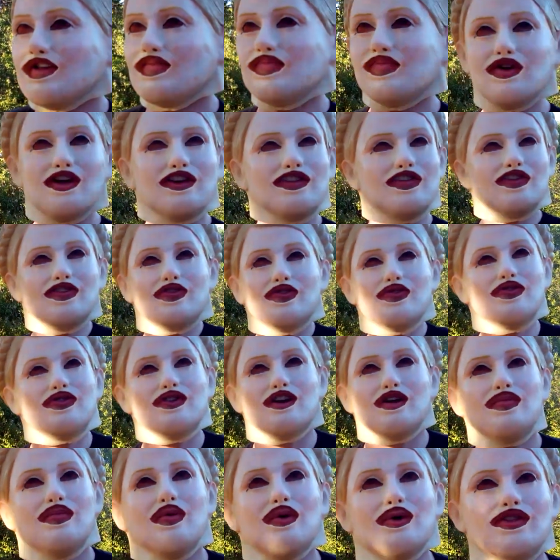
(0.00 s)
И теперь ты
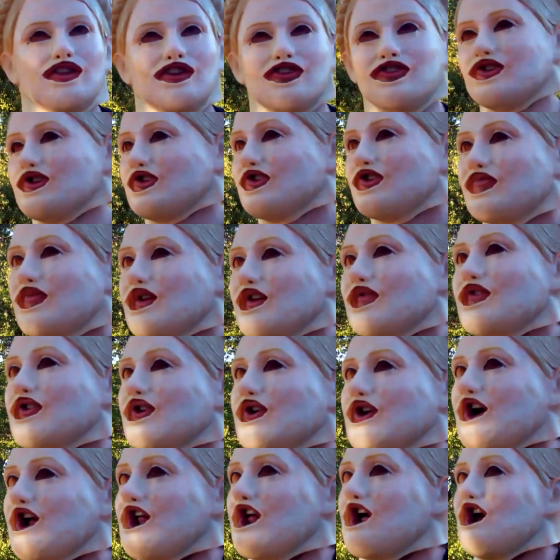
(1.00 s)
тут работаешь. Ты же мне
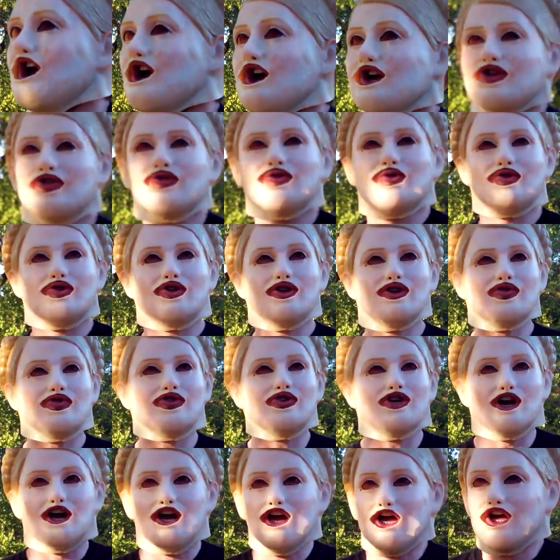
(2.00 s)
втирал, что ты
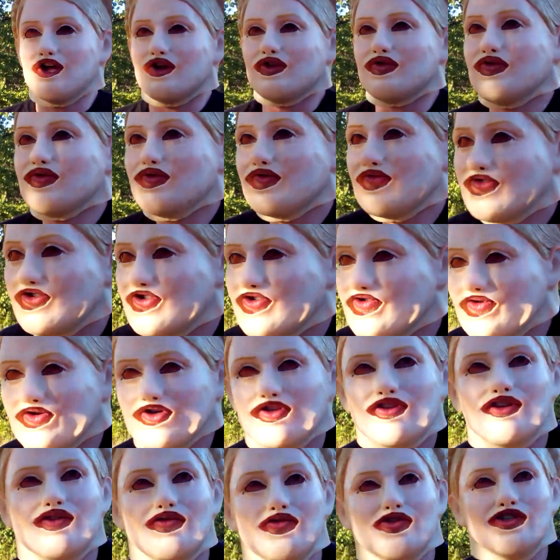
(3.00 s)
уже, ну
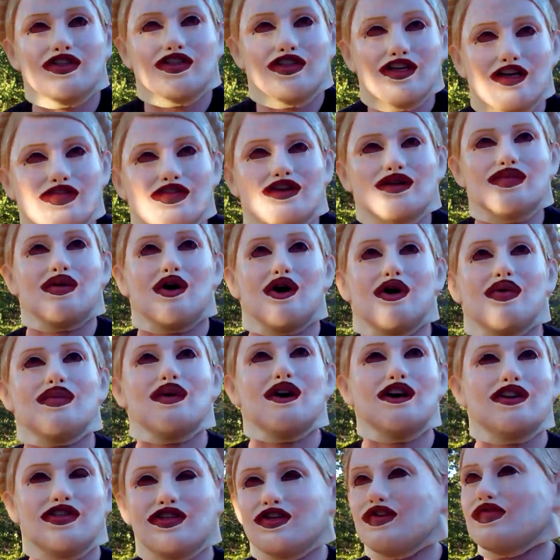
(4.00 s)
все, ты уже завтра
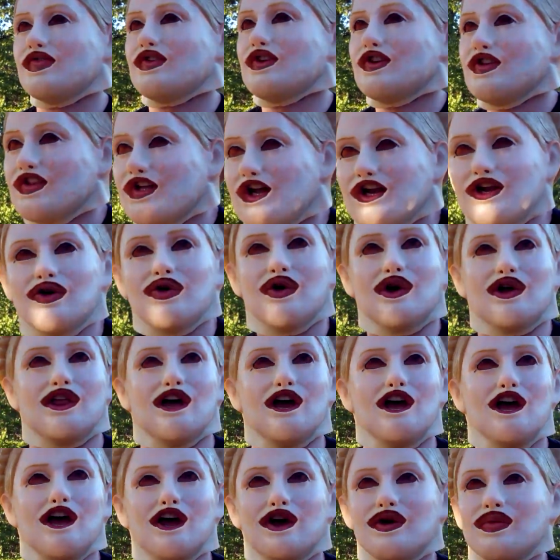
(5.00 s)
покупаешься вертолет.
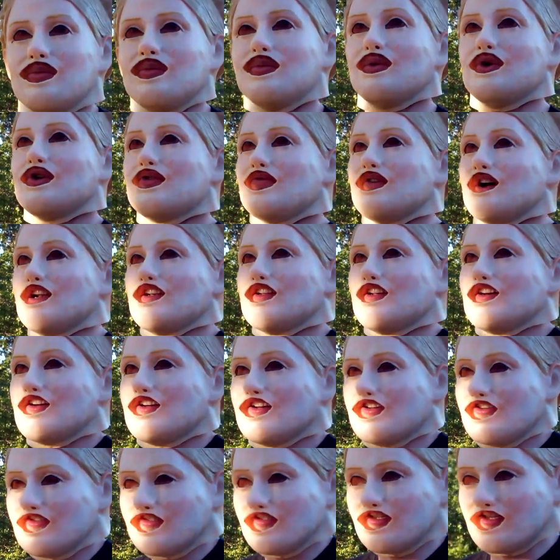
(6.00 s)

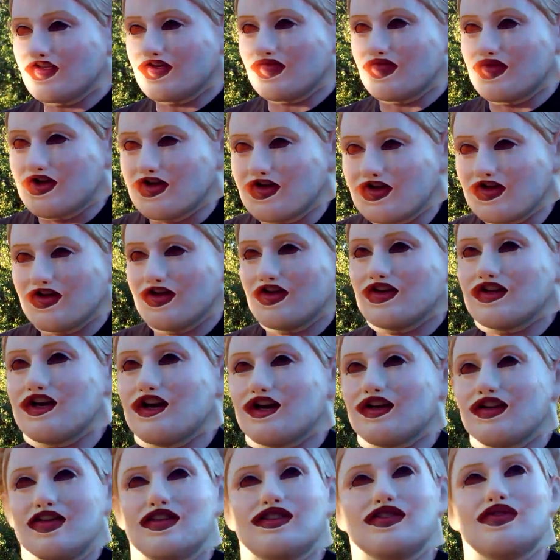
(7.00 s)
Буквально э, с этими,
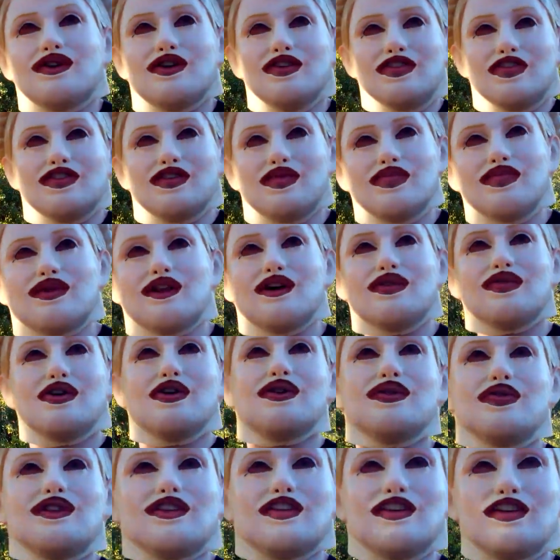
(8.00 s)
как называется,
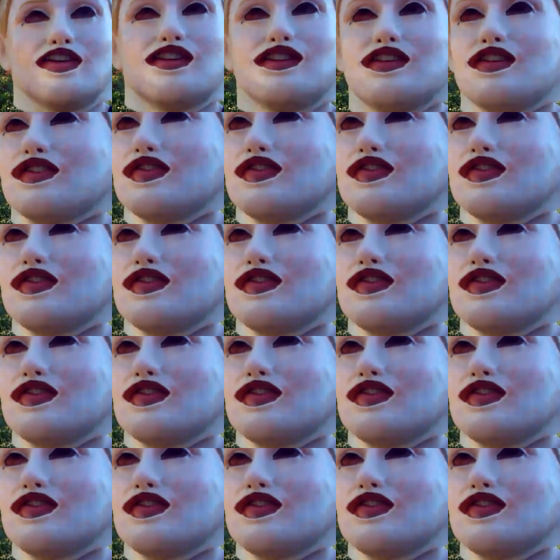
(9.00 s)
тепловые вот эти